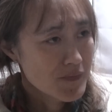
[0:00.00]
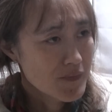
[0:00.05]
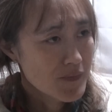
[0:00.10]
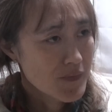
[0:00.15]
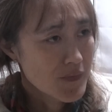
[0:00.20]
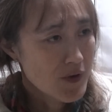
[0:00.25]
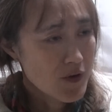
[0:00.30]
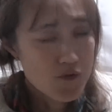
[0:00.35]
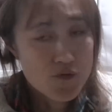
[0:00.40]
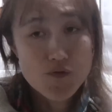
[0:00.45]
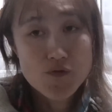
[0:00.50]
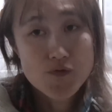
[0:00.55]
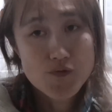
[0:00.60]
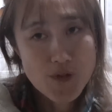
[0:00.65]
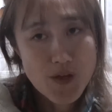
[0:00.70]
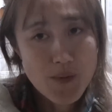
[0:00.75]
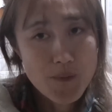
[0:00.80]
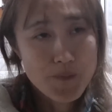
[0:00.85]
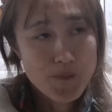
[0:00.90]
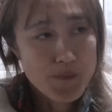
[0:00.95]
なんか夫婦
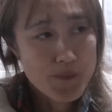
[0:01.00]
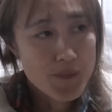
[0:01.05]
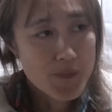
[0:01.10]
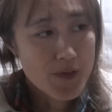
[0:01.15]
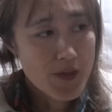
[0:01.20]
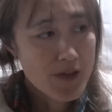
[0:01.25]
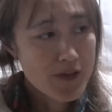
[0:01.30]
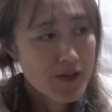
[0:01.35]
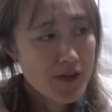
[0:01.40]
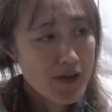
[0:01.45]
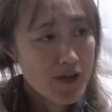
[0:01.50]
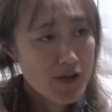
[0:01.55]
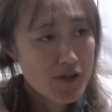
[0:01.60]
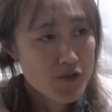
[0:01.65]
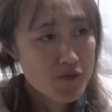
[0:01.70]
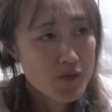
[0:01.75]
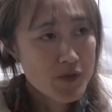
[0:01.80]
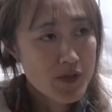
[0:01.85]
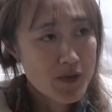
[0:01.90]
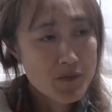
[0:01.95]
で、うん、旦那が
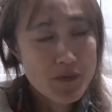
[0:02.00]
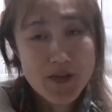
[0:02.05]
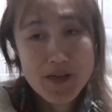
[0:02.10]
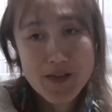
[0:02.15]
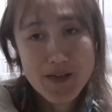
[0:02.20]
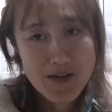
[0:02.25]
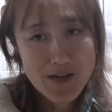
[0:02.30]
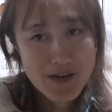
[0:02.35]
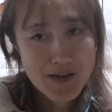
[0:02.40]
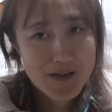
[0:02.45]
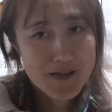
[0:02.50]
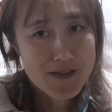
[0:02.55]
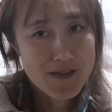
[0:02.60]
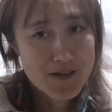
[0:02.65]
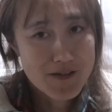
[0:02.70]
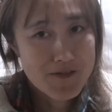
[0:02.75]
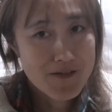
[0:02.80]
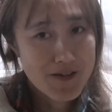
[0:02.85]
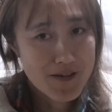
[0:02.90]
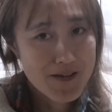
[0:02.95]
趣味で三重県から来てて
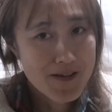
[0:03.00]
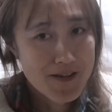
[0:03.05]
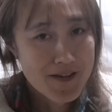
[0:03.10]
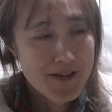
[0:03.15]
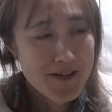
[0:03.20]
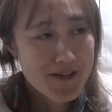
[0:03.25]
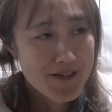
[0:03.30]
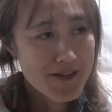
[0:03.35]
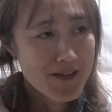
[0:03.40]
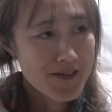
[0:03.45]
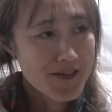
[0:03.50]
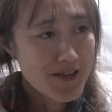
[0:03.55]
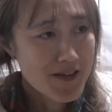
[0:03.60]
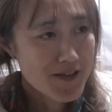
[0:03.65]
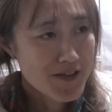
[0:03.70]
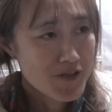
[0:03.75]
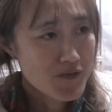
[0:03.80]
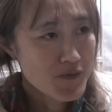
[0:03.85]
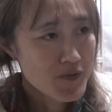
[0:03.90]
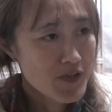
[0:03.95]
旦那が
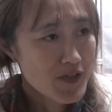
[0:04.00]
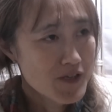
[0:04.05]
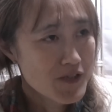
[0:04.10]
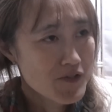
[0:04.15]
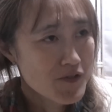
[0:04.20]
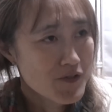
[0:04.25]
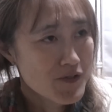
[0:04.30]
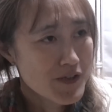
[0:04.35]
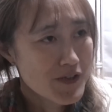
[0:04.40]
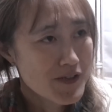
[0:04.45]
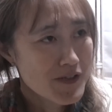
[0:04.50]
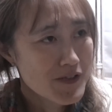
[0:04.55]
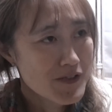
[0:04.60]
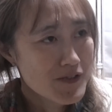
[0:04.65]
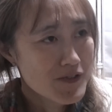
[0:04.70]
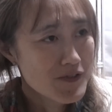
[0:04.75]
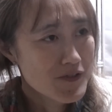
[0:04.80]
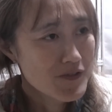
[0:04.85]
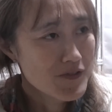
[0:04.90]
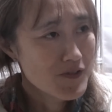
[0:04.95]
趣味で一緒にやって
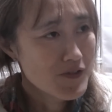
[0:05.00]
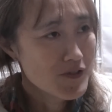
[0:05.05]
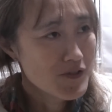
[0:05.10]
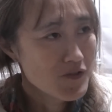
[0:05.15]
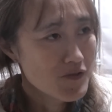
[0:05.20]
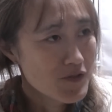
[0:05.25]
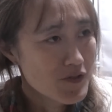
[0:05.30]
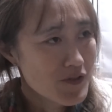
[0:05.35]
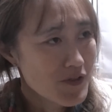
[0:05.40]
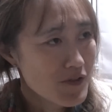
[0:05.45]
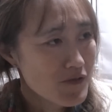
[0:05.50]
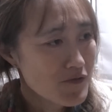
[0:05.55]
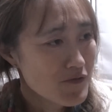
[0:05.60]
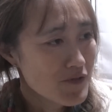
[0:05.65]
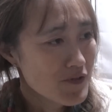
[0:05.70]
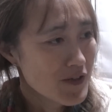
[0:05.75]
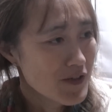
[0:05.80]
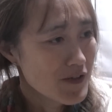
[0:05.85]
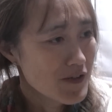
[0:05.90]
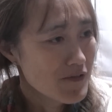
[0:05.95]
一緒に来てるみ
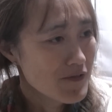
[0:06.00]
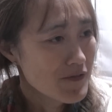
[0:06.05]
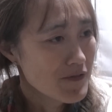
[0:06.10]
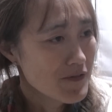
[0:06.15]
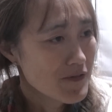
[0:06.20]
たいなってる